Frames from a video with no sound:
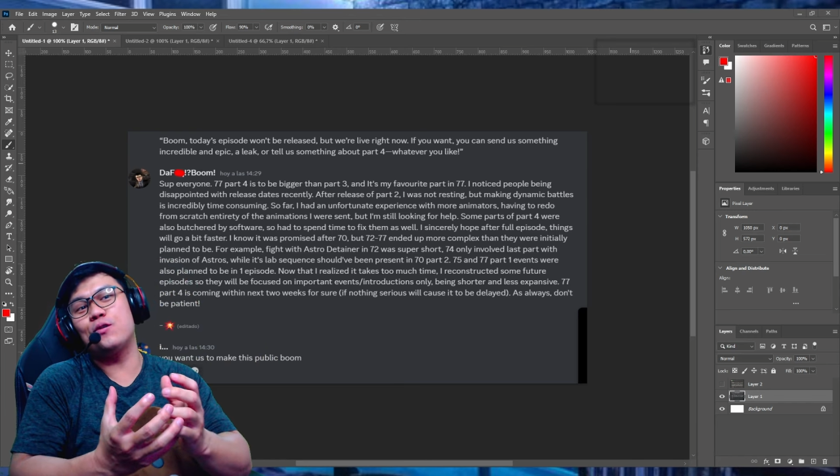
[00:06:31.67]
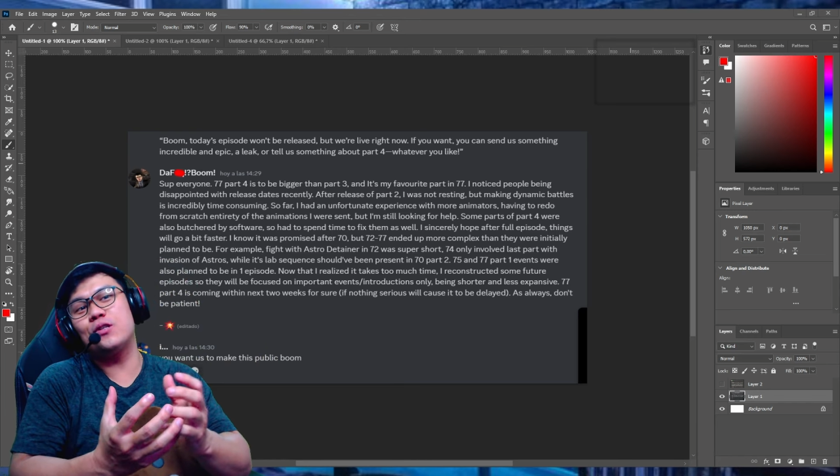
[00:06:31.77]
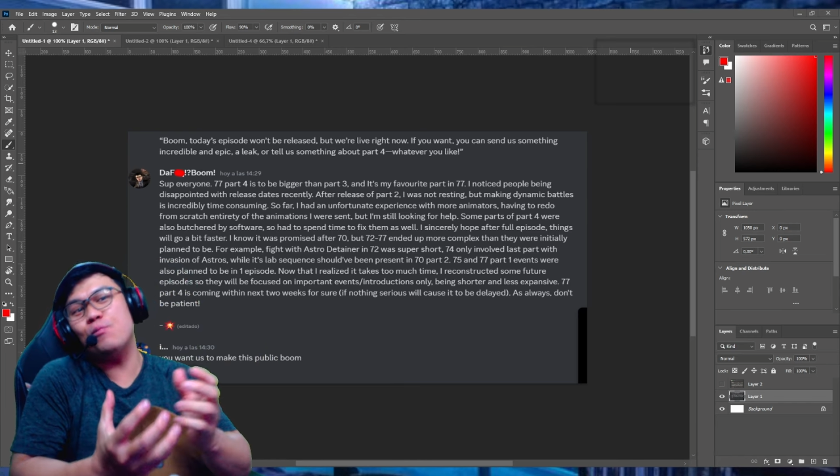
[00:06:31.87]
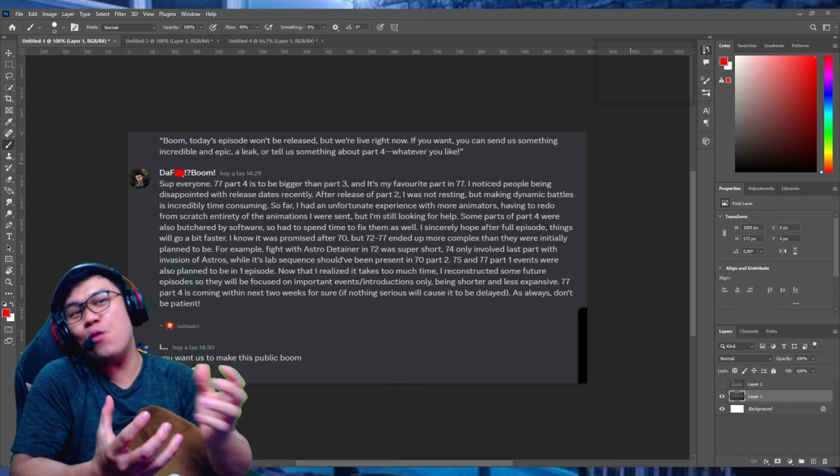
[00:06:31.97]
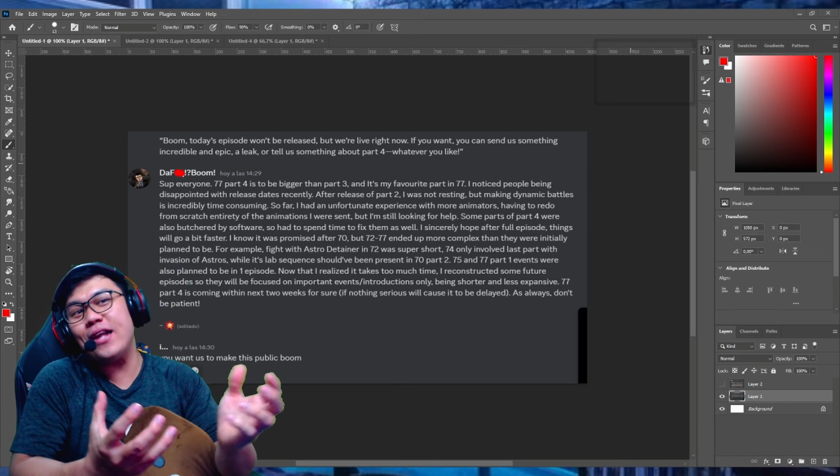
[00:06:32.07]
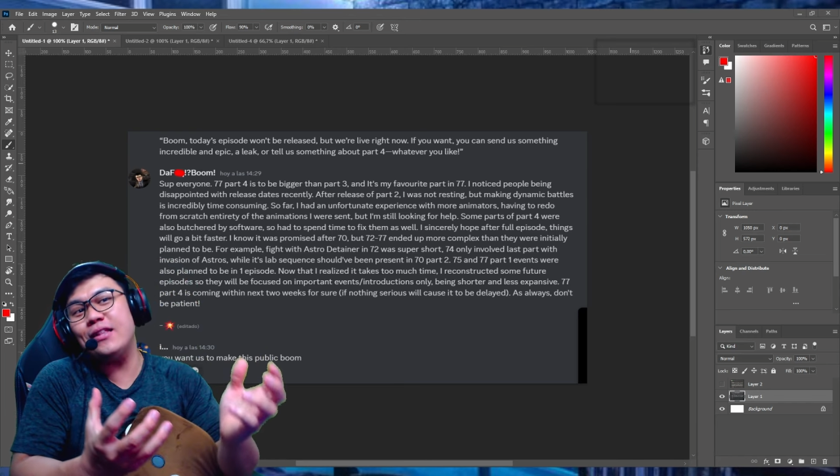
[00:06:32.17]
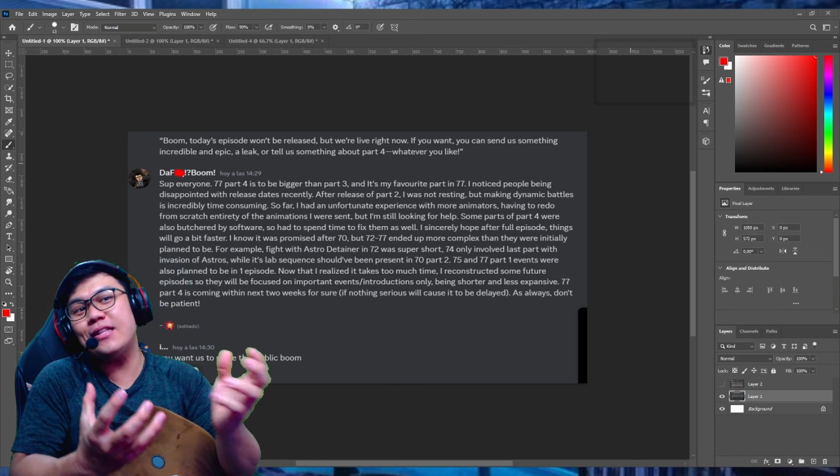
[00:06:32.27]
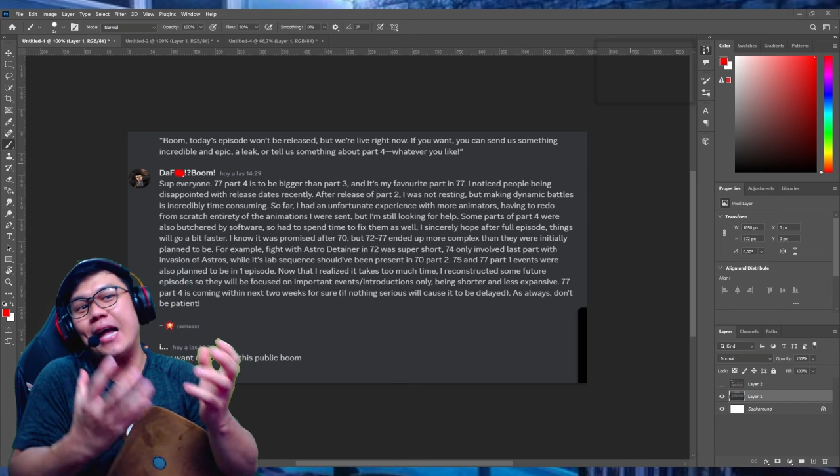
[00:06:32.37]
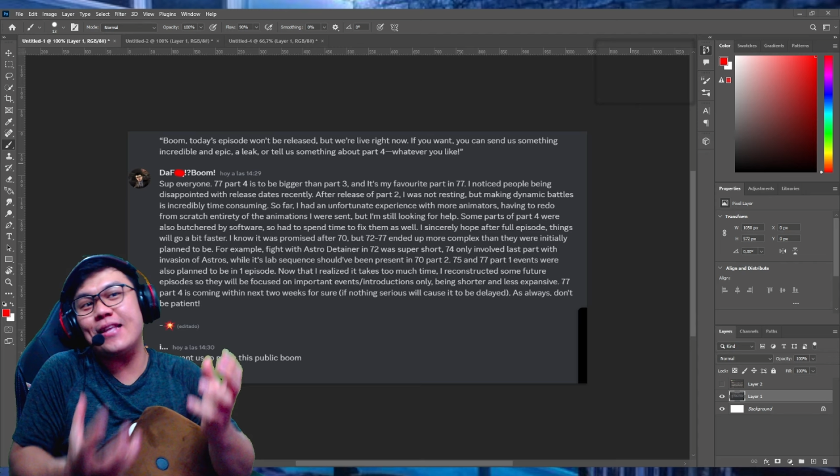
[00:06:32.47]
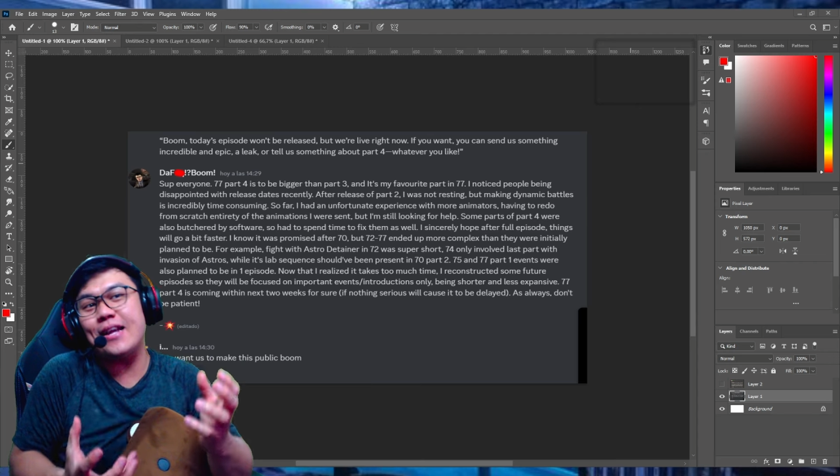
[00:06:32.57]
Semua yang
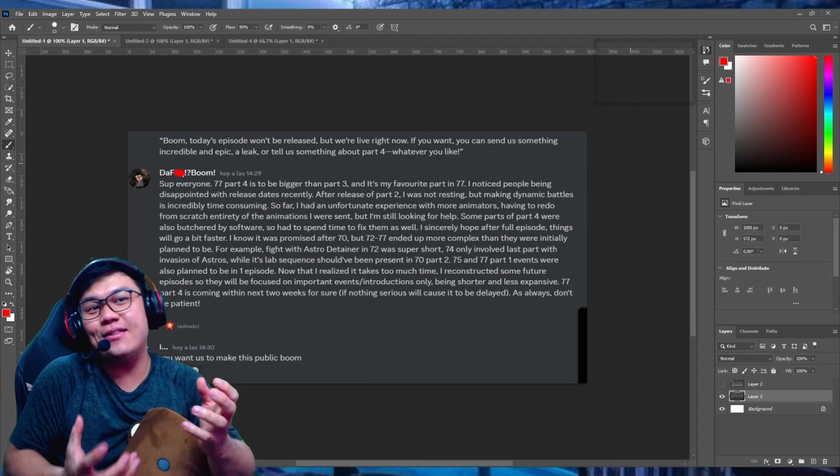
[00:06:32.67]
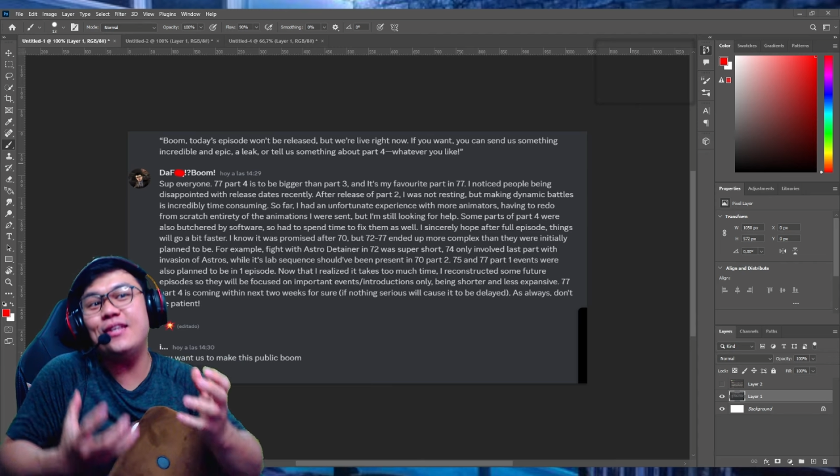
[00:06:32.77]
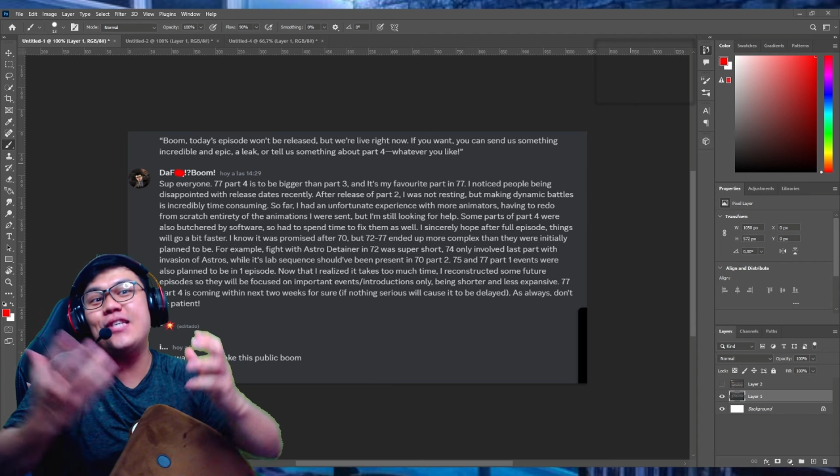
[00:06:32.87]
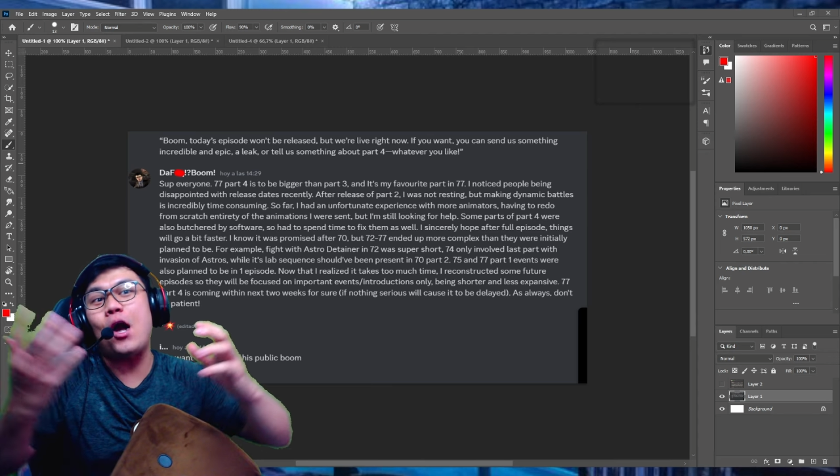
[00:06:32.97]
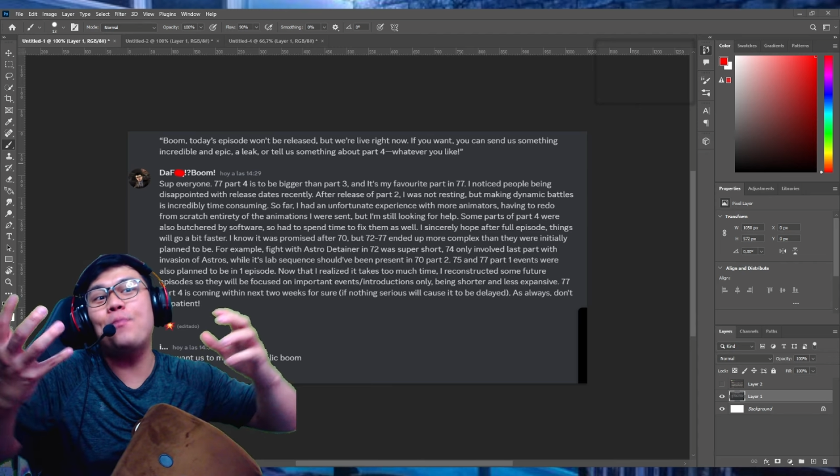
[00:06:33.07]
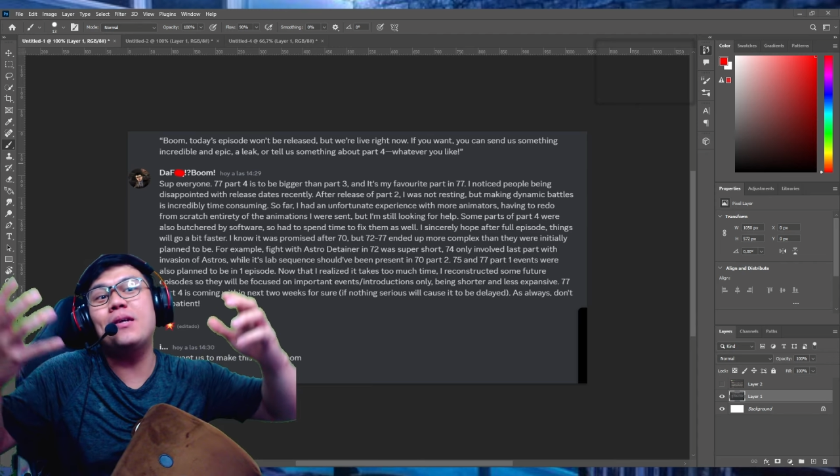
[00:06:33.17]
ditanya dijawab